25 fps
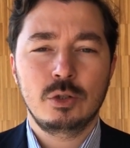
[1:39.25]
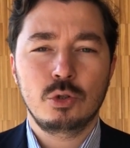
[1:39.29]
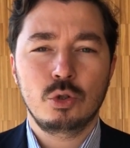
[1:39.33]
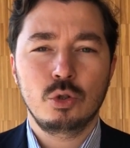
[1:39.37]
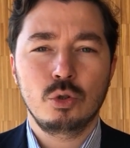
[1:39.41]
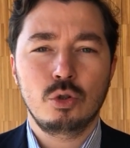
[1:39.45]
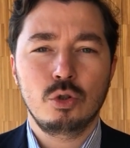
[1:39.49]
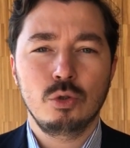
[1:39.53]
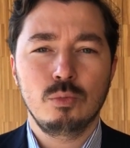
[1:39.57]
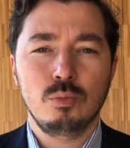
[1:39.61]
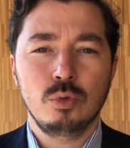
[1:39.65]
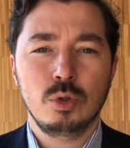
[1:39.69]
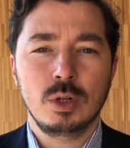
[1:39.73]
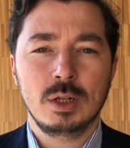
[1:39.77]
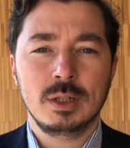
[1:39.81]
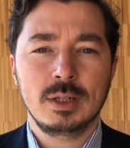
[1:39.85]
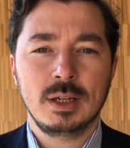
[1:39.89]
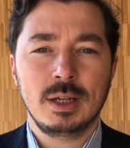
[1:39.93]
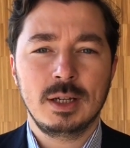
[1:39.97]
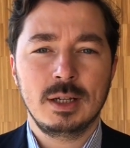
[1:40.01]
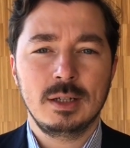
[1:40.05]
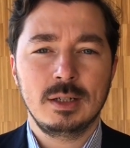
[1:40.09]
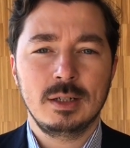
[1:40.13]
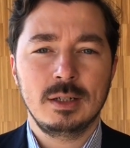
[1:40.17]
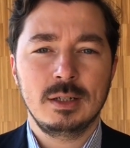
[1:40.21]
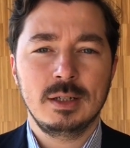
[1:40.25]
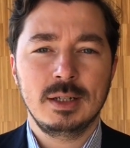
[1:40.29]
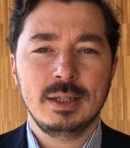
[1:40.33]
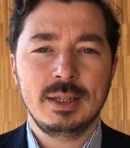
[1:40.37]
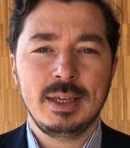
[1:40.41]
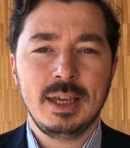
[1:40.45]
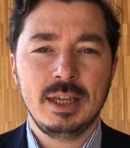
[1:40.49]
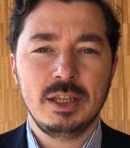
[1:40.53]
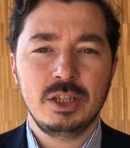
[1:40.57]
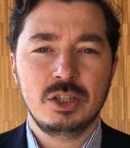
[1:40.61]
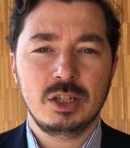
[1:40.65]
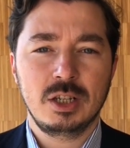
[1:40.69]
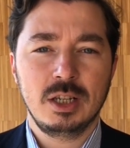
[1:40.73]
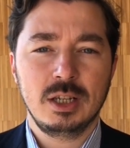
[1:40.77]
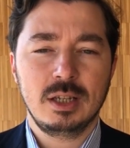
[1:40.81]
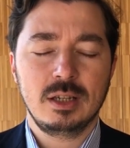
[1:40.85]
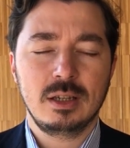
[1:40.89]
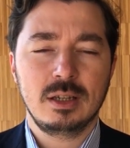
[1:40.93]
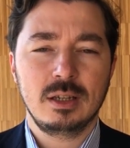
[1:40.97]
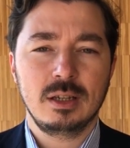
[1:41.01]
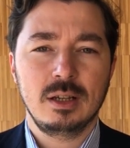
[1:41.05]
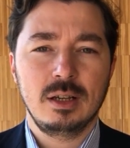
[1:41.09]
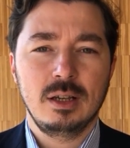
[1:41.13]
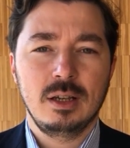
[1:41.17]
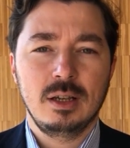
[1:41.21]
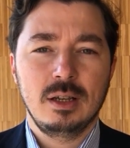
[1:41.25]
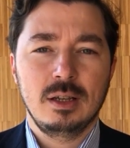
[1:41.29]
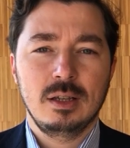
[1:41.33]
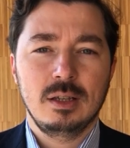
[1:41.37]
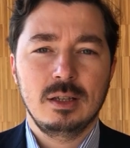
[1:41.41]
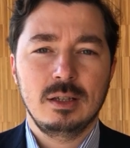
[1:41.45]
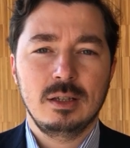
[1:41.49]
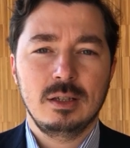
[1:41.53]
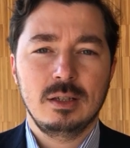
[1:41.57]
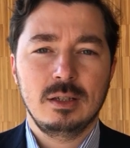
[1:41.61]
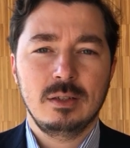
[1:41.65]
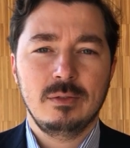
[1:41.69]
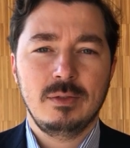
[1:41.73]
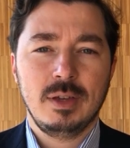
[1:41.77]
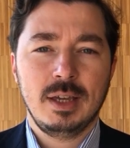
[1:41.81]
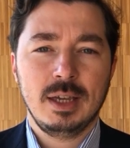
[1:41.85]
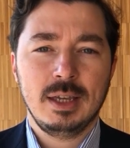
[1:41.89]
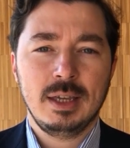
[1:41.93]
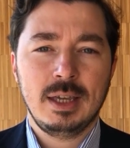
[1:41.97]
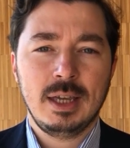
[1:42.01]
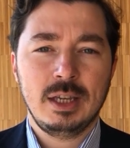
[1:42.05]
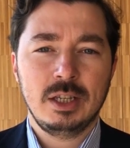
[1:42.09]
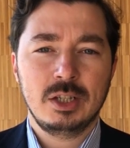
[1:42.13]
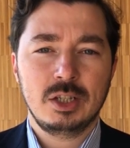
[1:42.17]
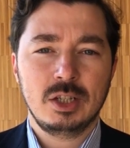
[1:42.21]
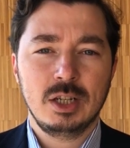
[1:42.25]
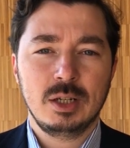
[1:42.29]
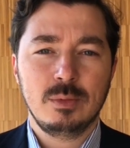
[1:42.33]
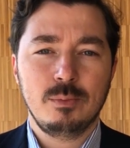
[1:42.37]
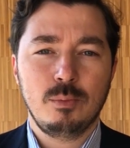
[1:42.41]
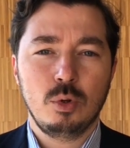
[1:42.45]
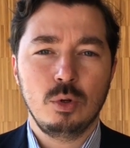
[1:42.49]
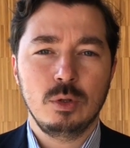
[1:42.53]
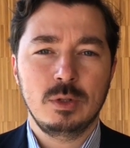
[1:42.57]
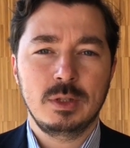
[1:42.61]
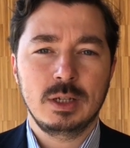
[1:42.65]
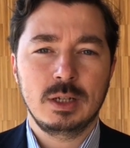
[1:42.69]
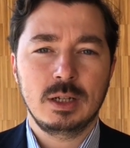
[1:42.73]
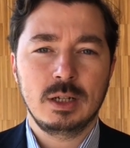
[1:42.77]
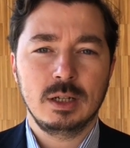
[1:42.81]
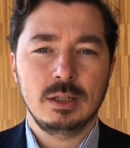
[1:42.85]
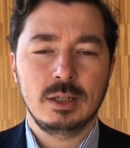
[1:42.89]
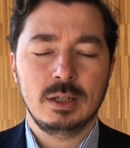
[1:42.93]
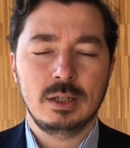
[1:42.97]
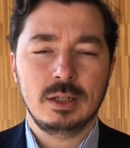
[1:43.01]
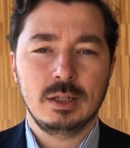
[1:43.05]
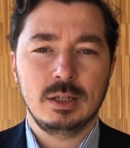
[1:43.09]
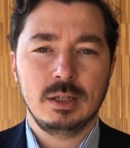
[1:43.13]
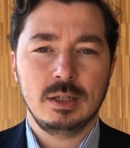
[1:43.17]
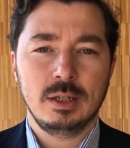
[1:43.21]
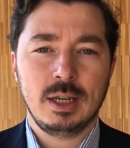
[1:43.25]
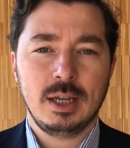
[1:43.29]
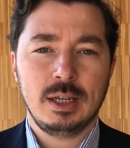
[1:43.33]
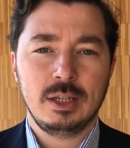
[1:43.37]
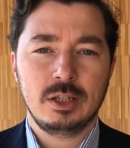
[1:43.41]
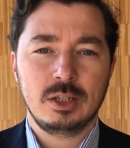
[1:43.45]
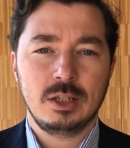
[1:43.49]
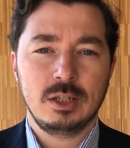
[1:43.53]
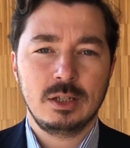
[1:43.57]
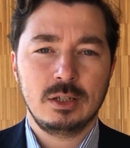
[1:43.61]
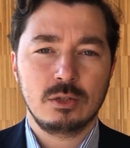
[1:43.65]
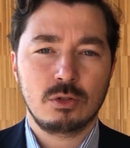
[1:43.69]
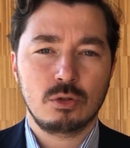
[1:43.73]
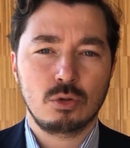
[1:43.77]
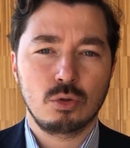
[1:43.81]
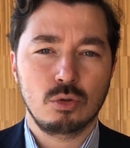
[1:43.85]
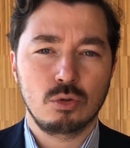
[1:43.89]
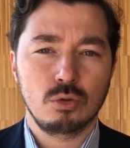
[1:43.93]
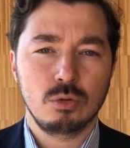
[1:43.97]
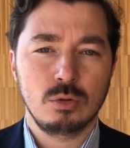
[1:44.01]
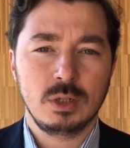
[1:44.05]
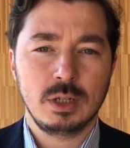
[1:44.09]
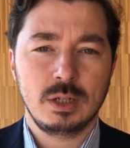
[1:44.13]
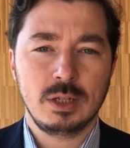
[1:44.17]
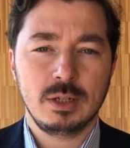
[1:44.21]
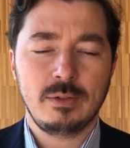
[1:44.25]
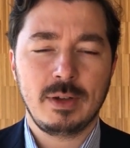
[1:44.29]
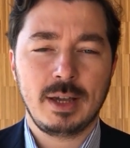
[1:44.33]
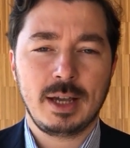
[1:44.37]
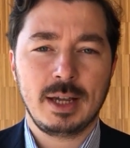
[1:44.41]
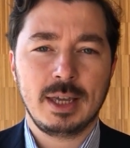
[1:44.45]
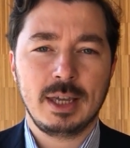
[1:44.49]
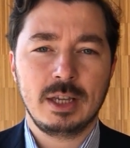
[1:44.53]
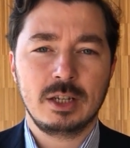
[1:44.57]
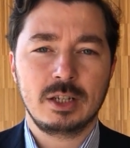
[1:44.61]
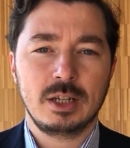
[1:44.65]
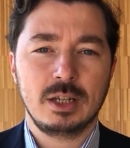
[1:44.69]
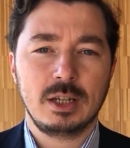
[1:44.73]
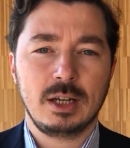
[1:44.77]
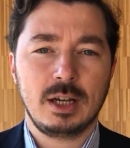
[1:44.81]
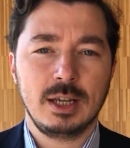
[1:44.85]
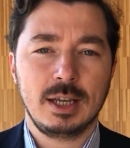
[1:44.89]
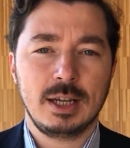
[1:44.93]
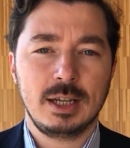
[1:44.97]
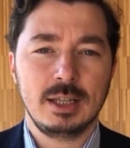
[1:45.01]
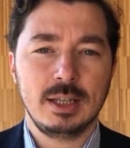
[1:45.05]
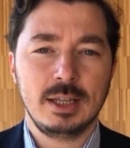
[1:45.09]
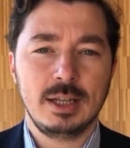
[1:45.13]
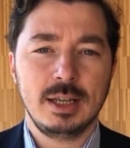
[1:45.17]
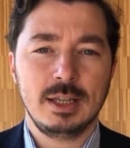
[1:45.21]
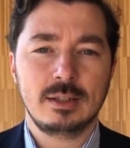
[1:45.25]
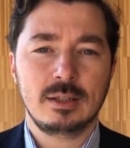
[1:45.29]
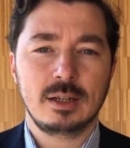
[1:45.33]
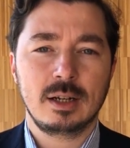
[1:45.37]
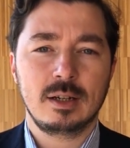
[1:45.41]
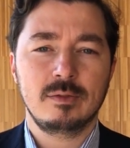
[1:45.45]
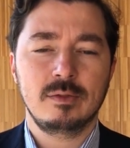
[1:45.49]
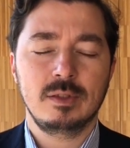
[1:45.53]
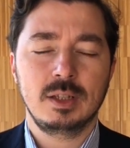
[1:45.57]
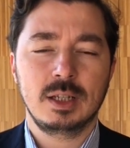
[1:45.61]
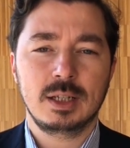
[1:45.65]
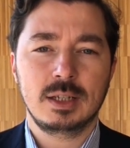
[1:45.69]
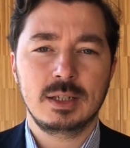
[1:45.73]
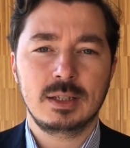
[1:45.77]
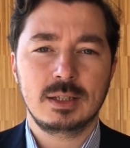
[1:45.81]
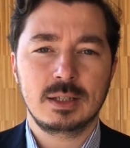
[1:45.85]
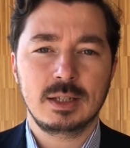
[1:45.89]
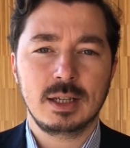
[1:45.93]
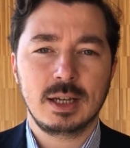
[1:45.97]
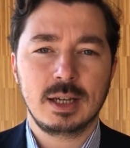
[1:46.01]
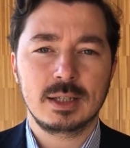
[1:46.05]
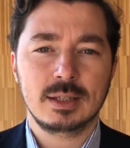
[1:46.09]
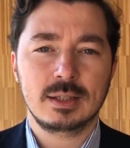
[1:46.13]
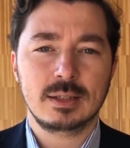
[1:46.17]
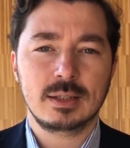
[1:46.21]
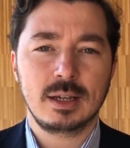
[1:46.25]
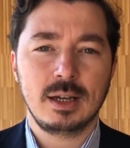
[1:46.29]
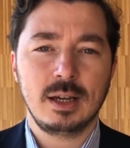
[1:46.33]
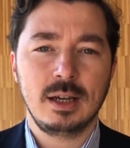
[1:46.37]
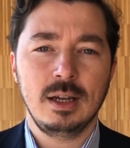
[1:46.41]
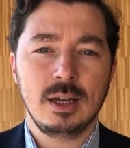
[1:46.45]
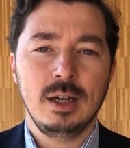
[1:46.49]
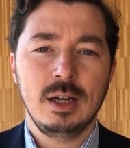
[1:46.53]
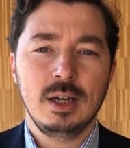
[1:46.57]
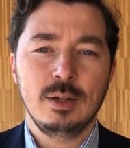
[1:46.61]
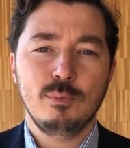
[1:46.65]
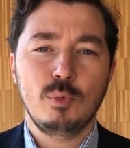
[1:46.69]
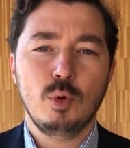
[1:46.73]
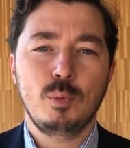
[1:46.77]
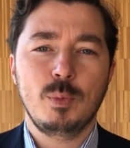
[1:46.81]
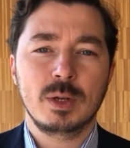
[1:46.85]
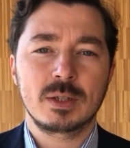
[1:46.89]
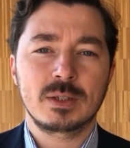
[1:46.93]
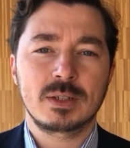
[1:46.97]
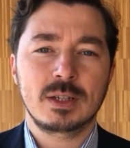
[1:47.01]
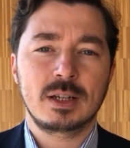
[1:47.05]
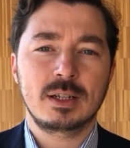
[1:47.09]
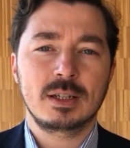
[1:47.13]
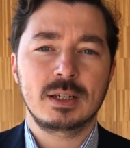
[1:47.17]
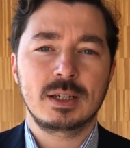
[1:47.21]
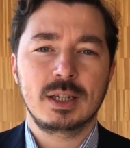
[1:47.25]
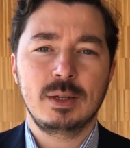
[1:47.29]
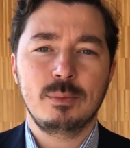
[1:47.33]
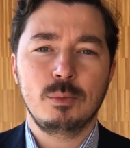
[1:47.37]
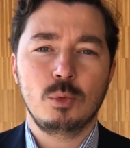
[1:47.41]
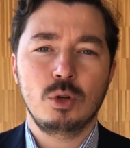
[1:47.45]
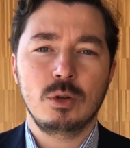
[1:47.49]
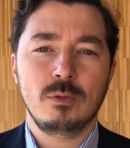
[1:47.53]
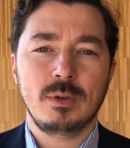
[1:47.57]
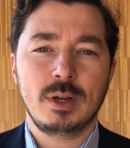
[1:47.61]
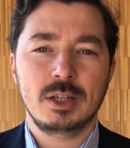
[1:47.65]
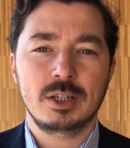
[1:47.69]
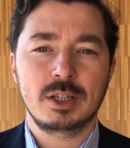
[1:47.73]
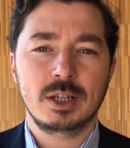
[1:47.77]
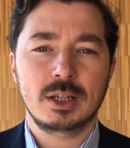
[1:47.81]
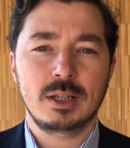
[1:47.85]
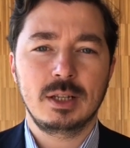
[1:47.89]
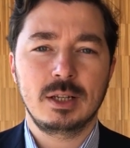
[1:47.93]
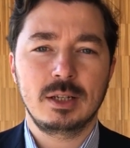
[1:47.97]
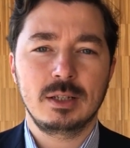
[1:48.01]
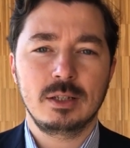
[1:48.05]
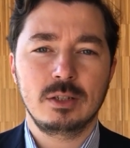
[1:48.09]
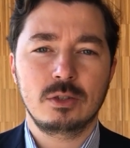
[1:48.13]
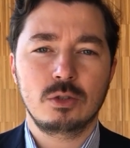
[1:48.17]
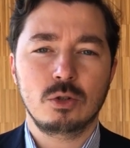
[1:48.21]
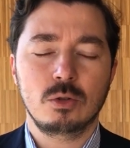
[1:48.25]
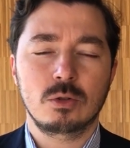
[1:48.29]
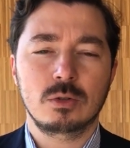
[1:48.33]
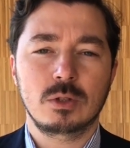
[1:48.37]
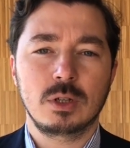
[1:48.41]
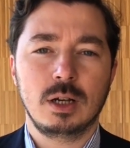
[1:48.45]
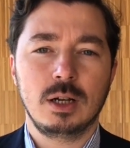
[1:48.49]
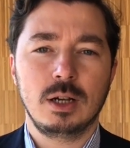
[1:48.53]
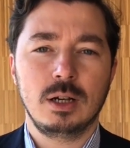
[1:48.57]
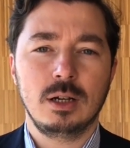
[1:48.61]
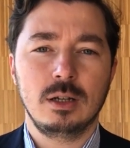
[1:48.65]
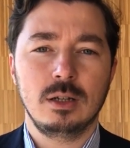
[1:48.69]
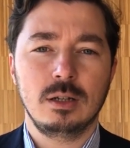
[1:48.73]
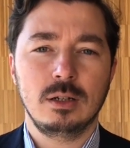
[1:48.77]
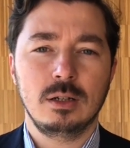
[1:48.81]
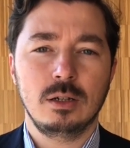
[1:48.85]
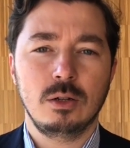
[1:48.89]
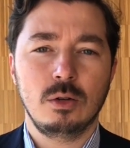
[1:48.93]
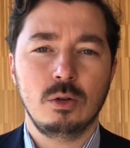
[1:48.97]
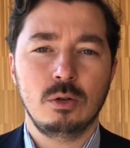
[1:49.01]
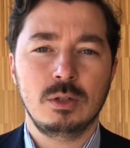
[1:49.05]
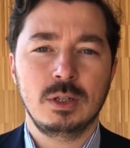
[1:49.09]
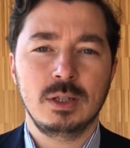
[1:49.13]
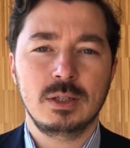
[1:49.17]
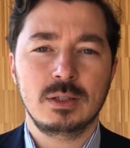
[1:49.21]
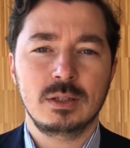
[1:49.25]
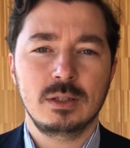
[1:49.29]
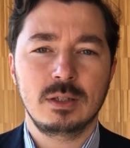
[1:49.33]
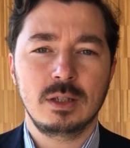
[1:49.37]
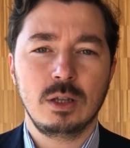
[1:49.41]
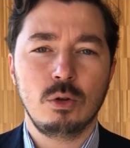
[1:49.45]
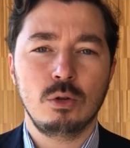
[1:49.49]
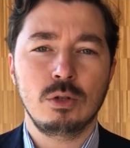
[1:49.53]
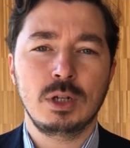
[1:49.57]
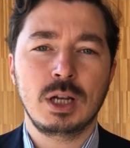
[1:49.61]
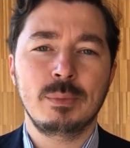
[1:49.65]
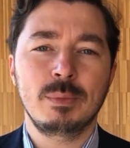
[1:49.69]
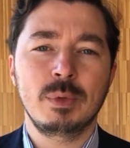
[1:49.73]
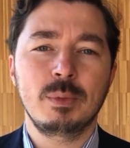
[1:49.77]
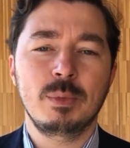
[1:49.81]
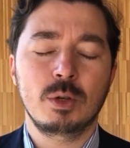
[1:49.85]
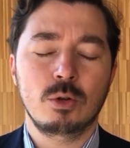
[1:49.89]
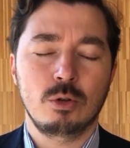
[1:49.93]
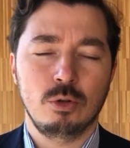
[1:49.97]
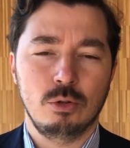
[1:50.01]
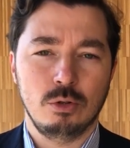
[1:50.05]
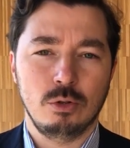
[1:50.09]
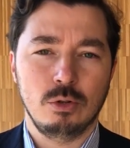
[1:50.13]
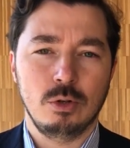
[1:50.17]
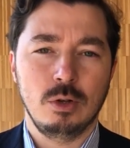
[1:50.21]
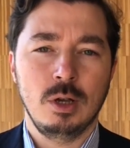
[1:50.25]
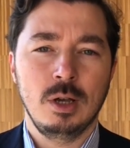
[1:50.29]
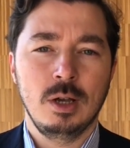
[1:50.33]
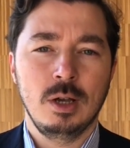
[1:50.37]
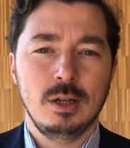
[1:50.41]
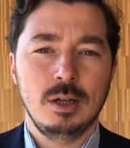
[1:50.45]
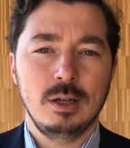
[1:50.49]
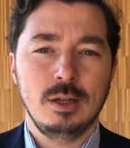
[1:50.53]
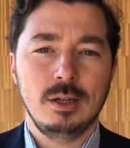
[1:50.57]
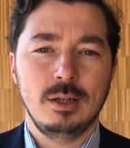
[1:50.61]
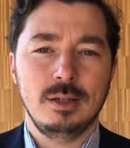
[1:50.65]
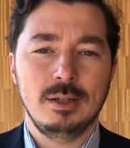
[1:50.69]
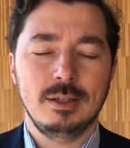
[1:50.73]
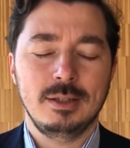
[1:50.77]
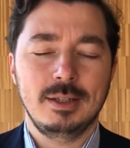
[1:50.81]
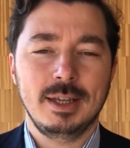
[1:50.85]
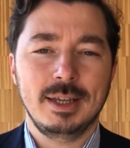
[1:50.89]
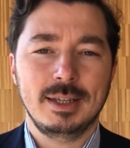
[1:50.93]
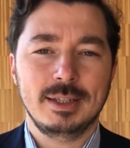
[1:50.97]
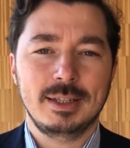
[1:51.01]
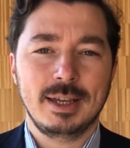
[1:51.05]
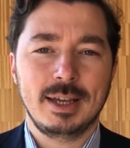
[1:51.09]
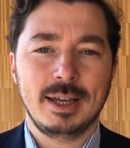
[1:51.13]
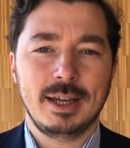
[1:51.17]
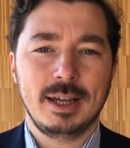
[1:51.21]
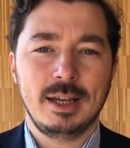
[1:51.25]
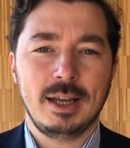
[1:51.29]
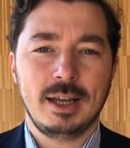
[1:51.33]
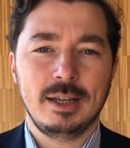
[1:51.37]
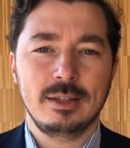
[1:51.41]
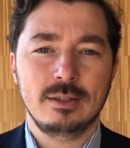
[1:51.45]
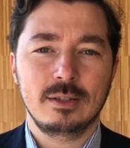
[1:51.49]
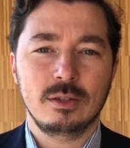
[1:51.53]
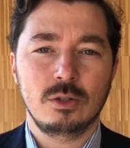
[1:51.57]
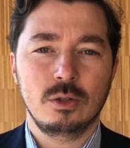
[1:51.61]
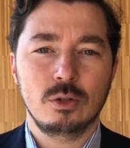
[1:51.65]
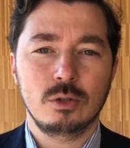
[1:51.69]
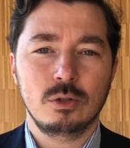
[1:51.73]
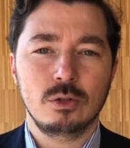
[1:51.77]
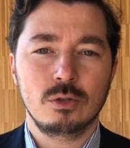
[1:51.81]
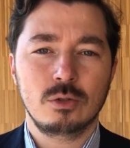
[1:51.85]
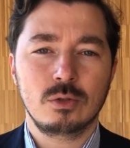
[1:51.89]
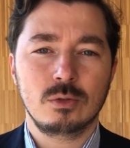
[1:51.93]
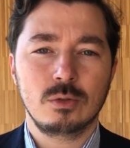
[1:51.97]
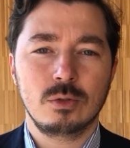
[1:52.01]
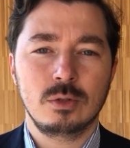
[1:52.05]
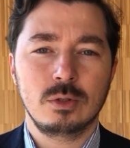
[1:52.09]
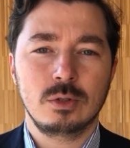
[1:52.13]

çünkü burada gençlik e, ve gençlik politikaları, gençlerin sorunları veya gençlerin hayalleri etrafındaki siyasa bu pazarlık kime oy vereceklerinin çok daha e, ötesinde önemli bir konu e, diye değerlendiriyoruz.